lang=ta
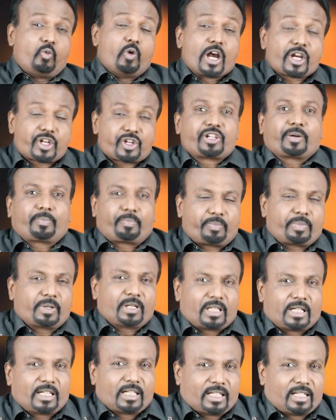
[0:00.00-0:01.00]
வர்ஷிப்
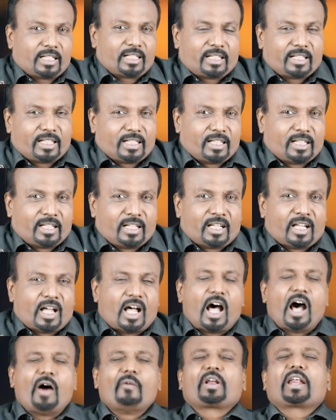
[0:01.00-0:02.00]

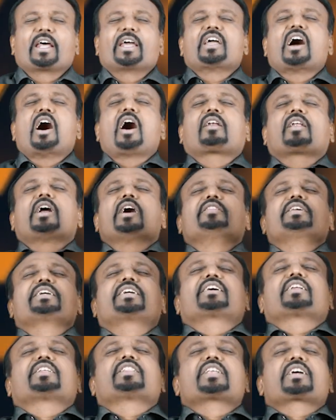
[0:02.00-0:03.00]
அவரை
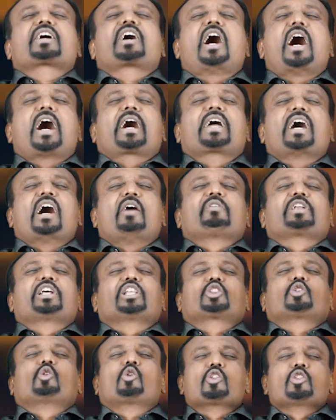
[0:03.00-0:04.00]
ஆராதிக்கிறதற்காக
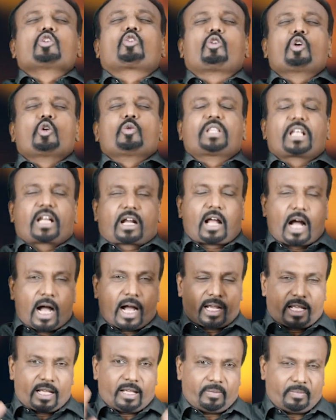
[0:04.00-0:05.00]
அவரை தொழுது
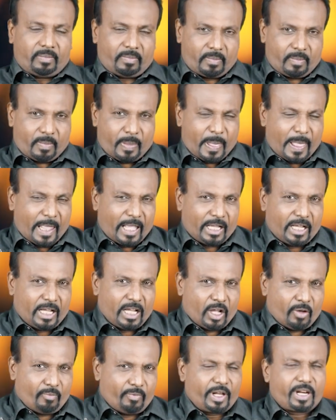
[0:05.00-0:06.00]
கொள்வதற்காக
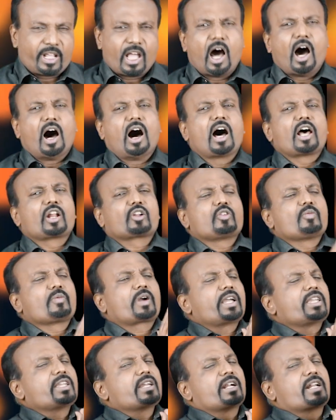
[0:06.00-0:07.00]
வேறு
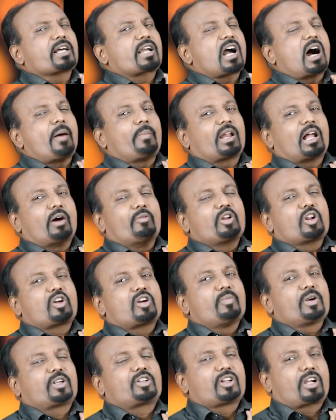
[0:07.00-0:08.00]
யாருக்கும் கையெடுக்காமல்
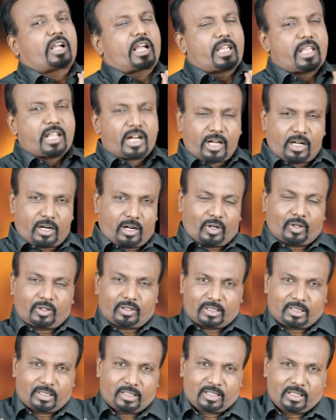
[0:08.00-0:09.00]
அவருக்கு மட்டும் கையெடுக்கணும்
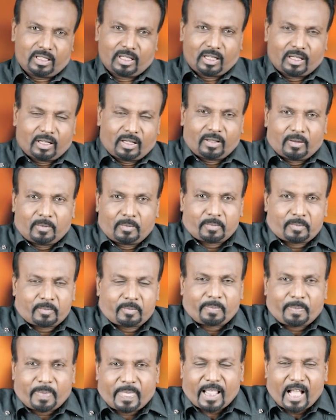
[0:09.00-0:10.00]

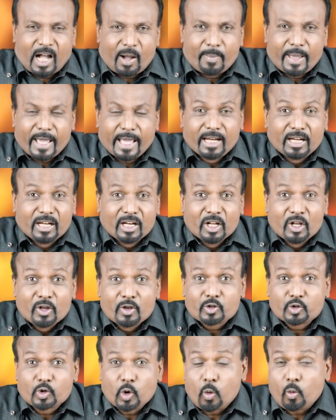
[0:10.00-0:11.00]
ஆமேன்
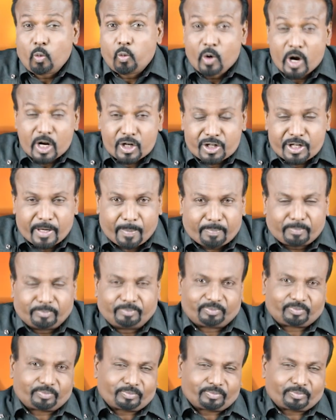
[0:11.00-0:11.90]
ஸோ வர்ஷிப்